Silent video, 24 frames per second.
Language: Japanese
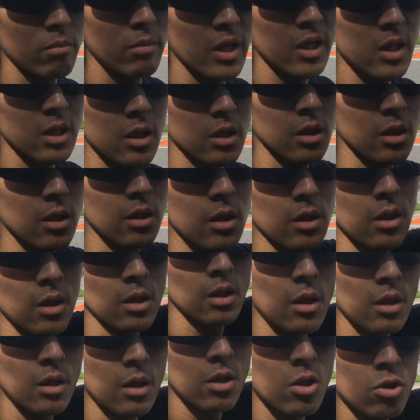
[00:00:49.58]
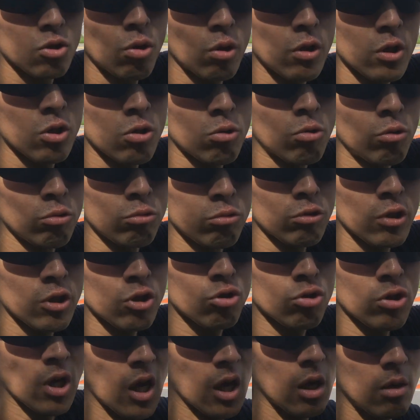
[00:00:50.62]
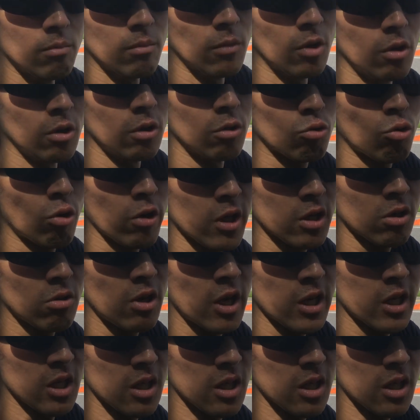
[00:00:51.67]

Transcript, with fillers: にそういうことでしたもうこれで終わ